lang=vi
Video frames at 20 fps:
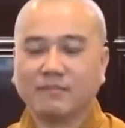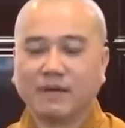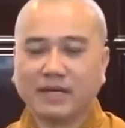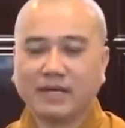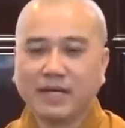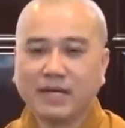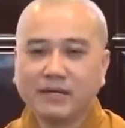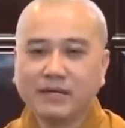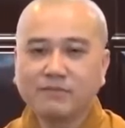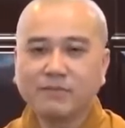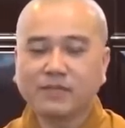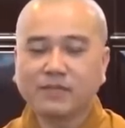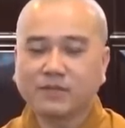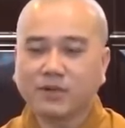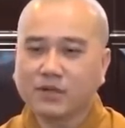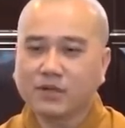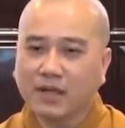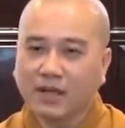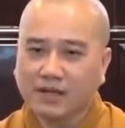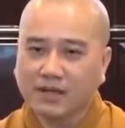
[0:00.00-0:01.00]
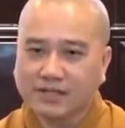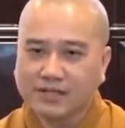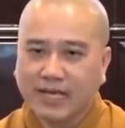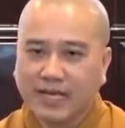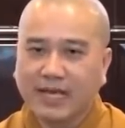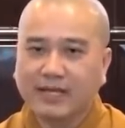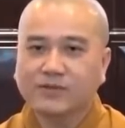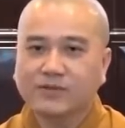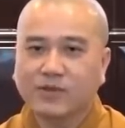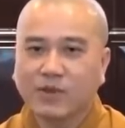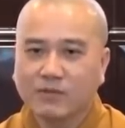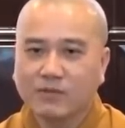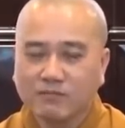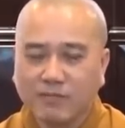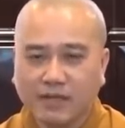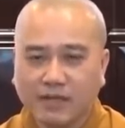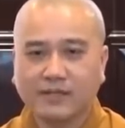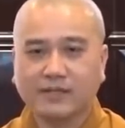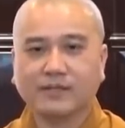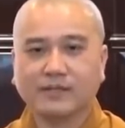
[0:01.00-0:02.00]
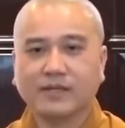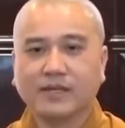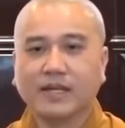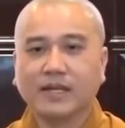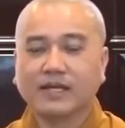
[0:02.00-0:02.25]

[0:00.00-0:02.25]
Mà nếu mình có thời gian cho mình